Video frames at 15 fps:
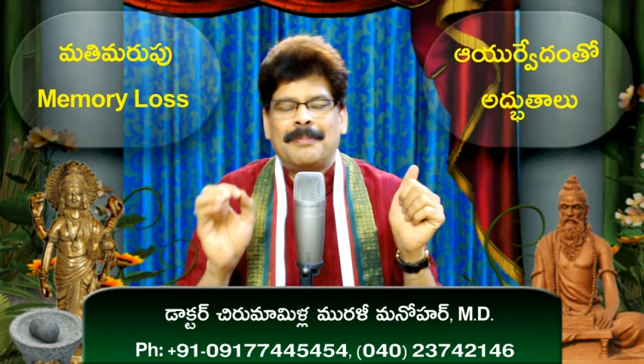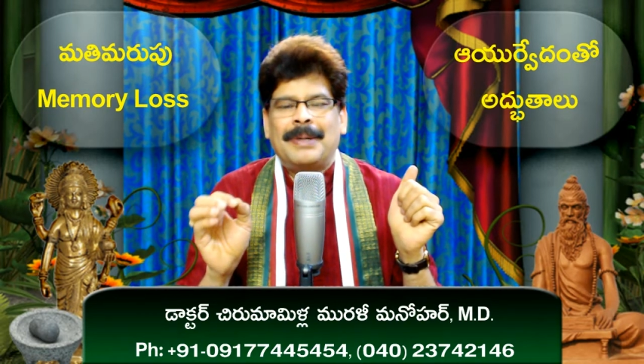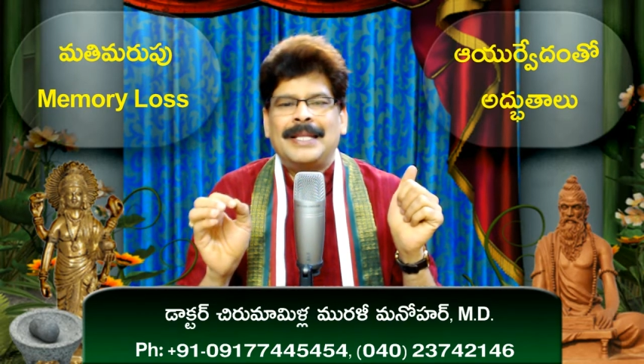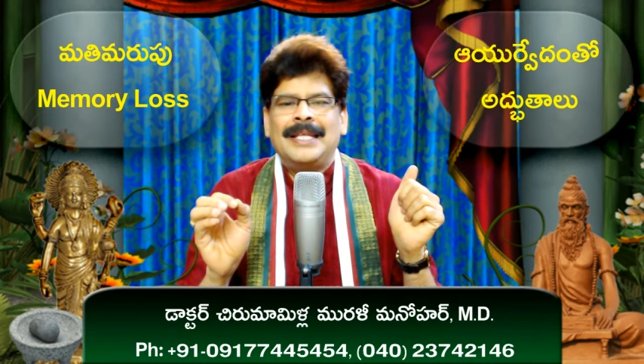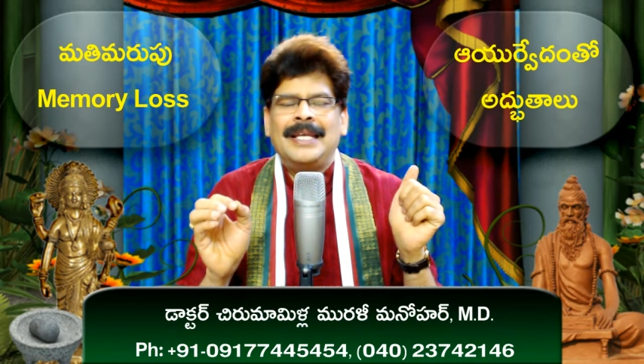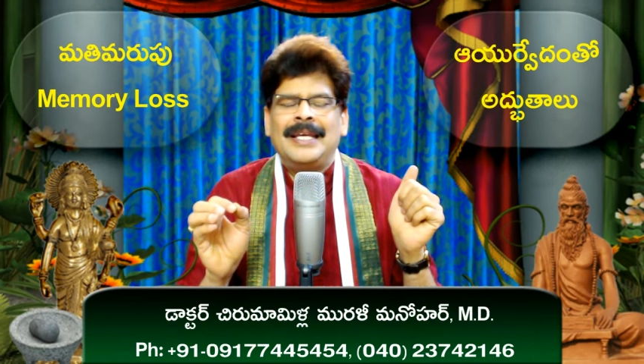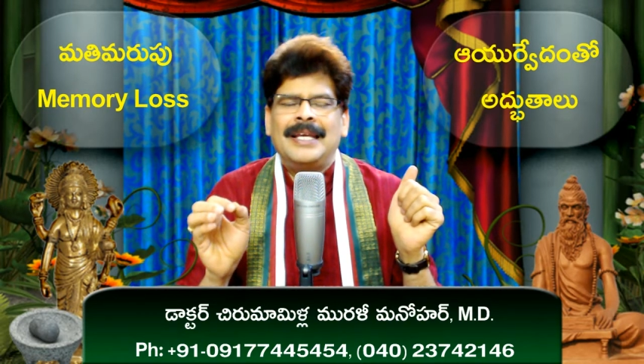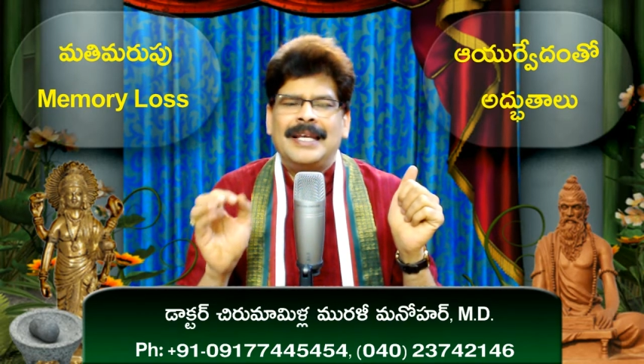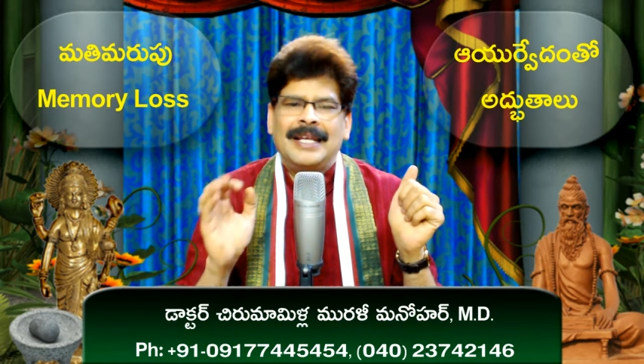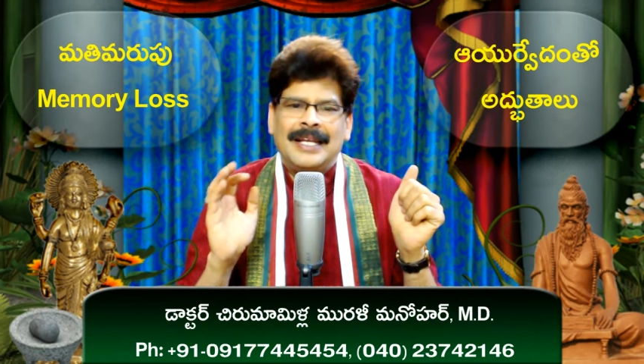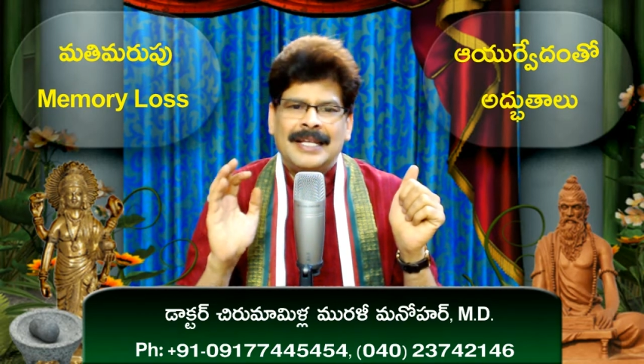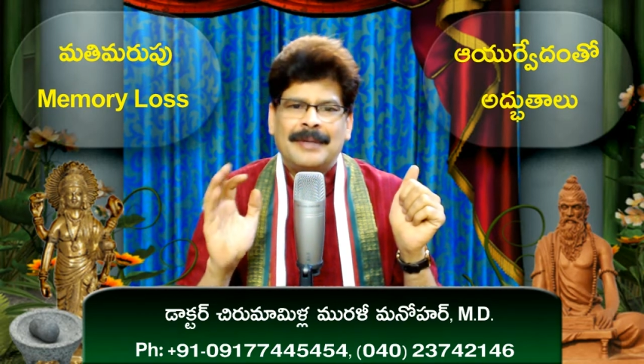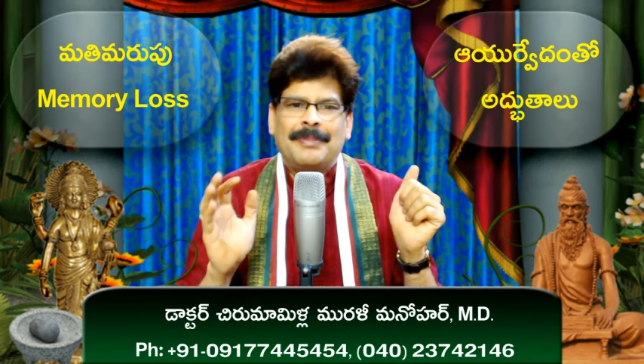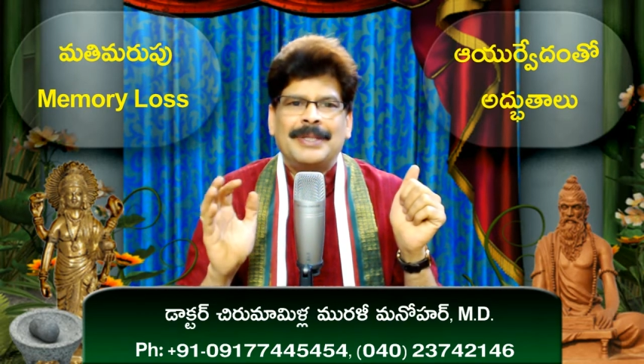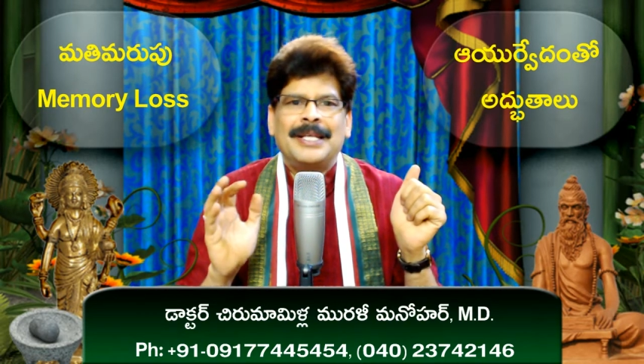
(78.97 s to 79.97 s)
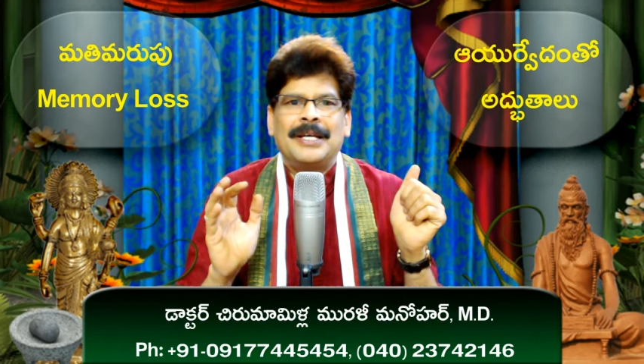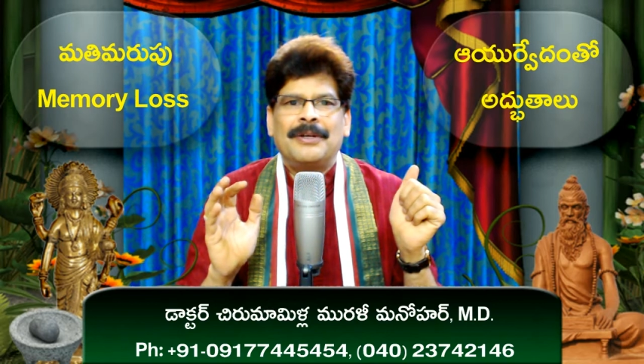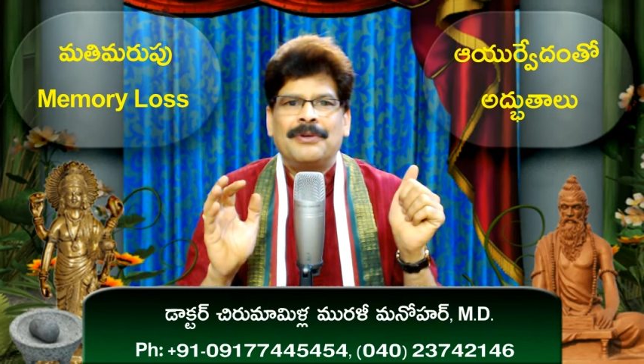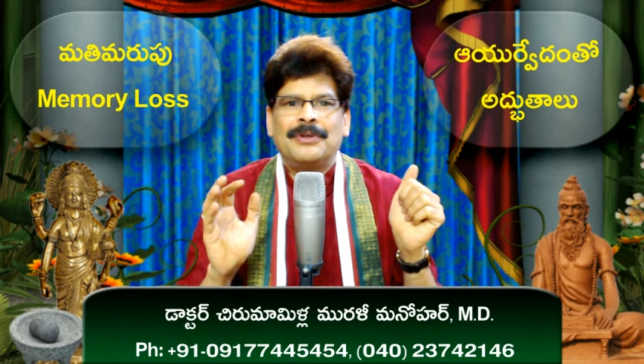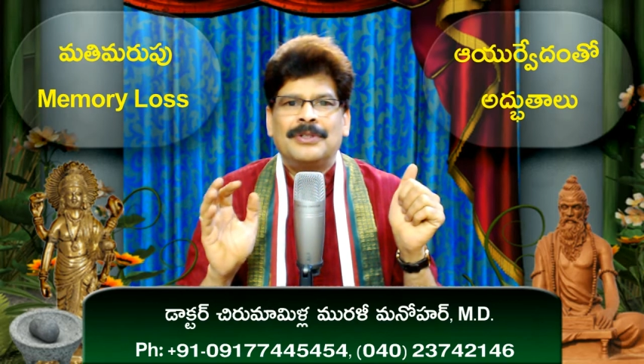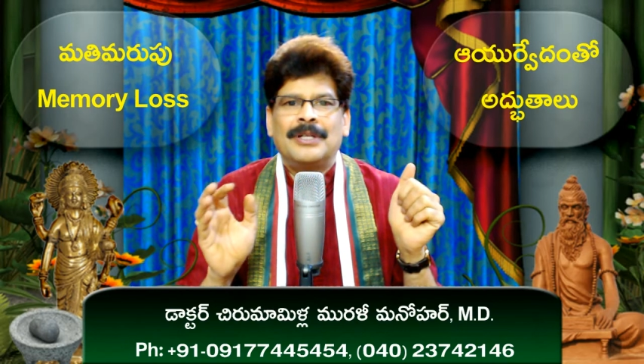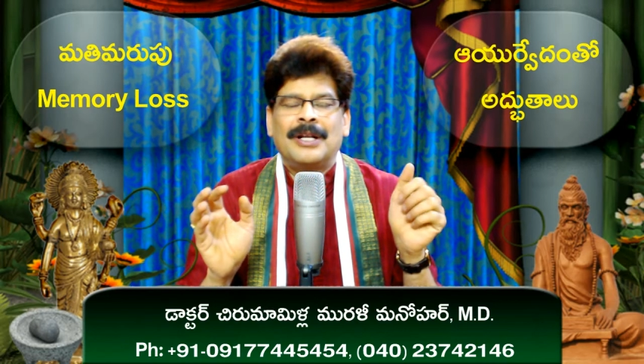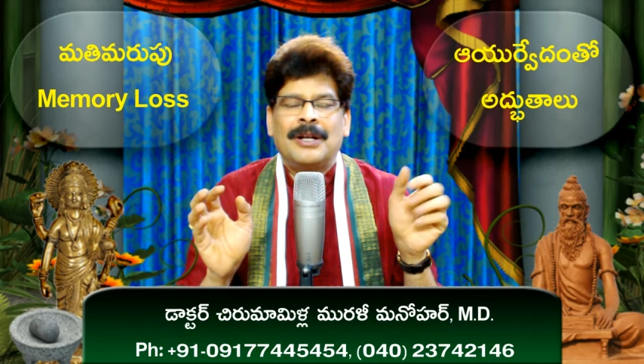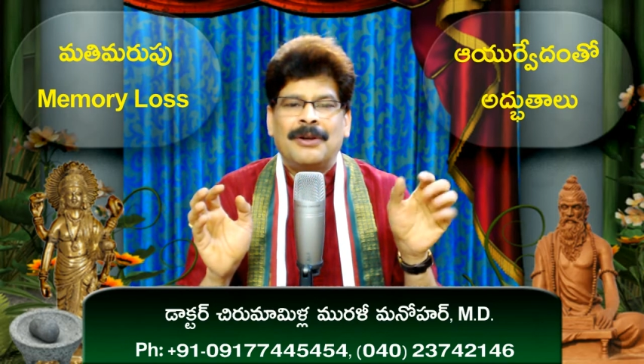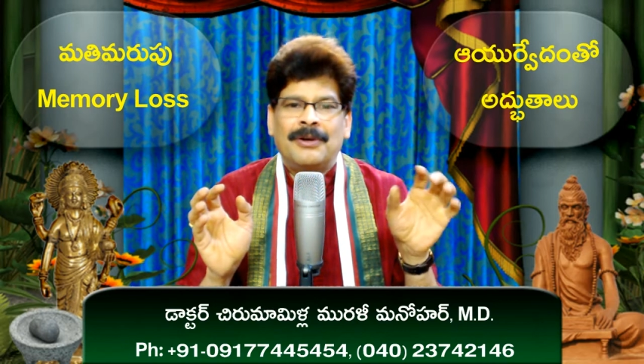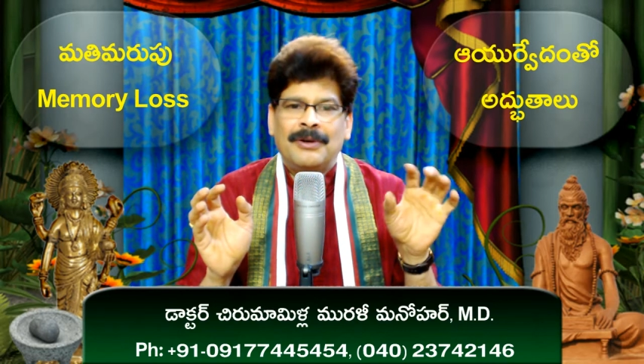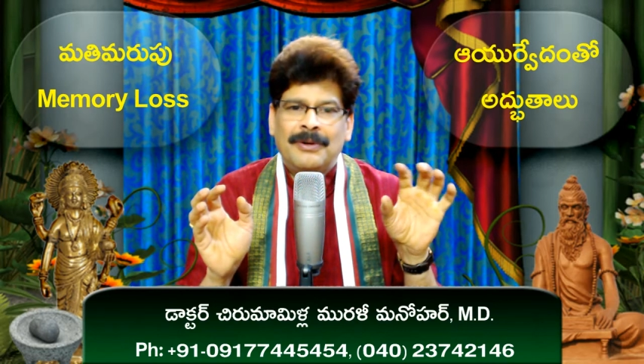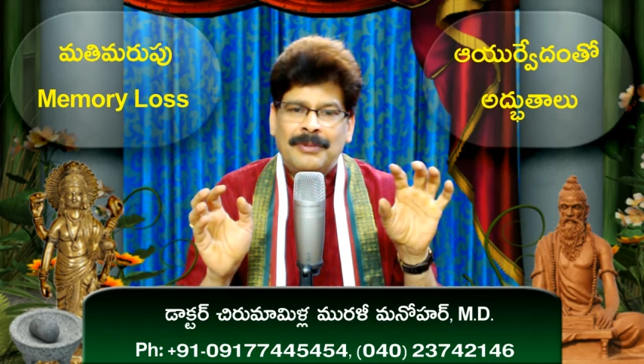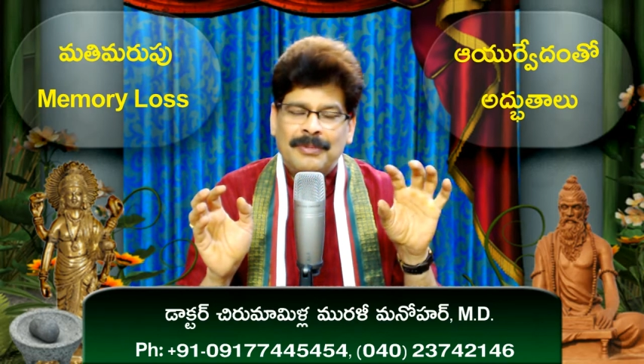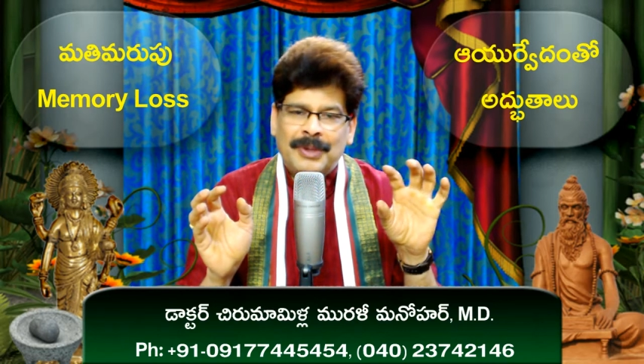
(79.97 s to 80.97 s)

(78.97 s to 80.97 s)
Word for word: పది లేదా పదిహేను రోజులలో